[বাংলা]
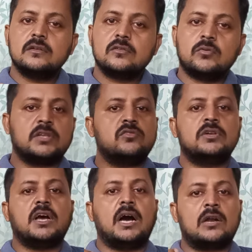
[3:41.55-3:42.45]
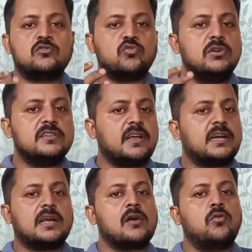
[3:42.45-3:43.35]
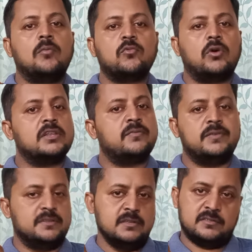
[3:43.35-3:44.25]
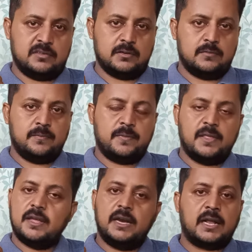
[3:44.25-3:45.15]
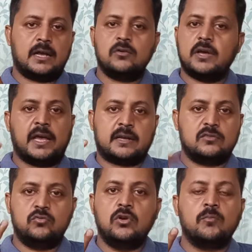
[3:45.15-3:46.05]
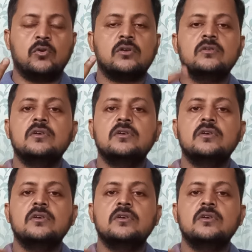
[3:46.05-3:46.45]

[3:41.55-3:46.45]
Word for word: তোমাদের জন্য আরও চল্লিশ হাজার টাকা কম কলেজ ফিজ নিচ্ছে এটা গেল এক দু নম্বর